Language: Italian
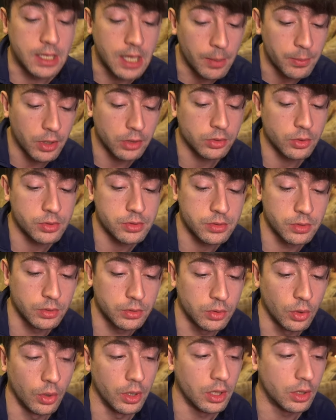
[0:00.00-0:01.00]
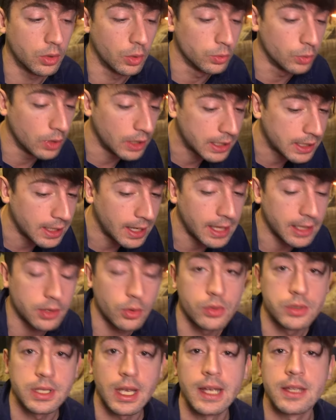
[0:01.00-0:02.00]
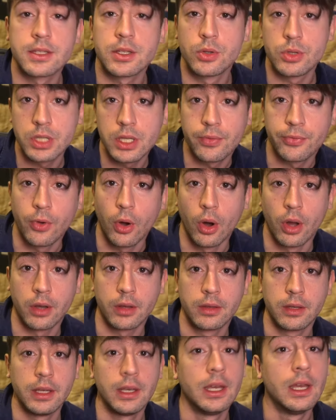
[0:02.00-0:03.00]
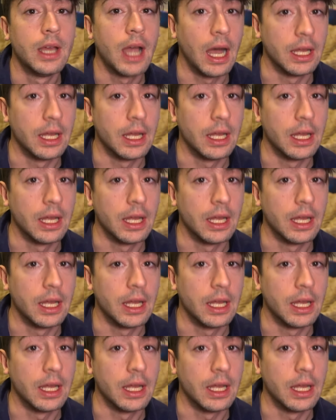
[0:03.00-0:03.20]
Il cambiato costruttori con un Leclerc, un Sainz così forti,